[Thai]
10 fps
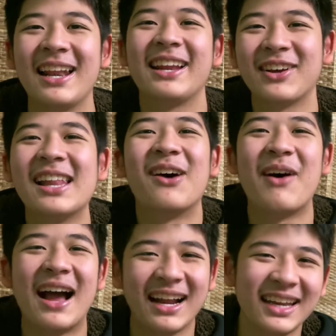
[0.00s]
เล่นก็ระวั
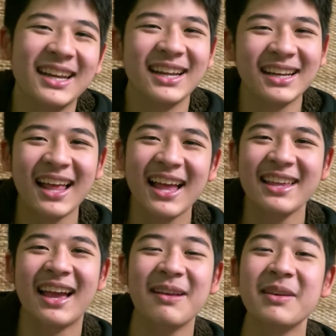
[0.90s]
งกันนิดนึงนะฮะอ
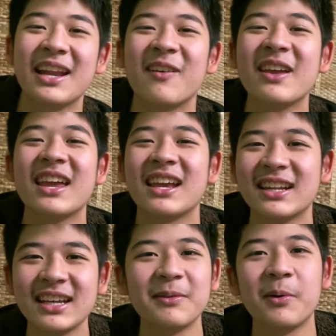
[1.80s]
ย่าให้ผิดแนวเพลง
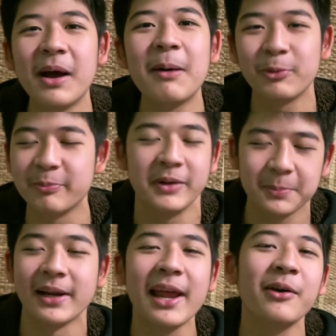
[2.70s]
นะเพราะว่าปุ่นผิด
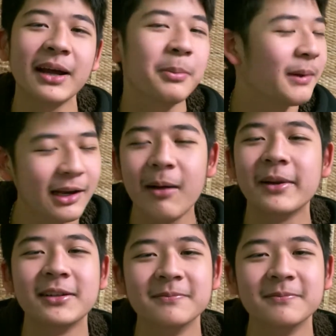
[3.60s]
มาแล้วนะครับผมหลายรอบเลย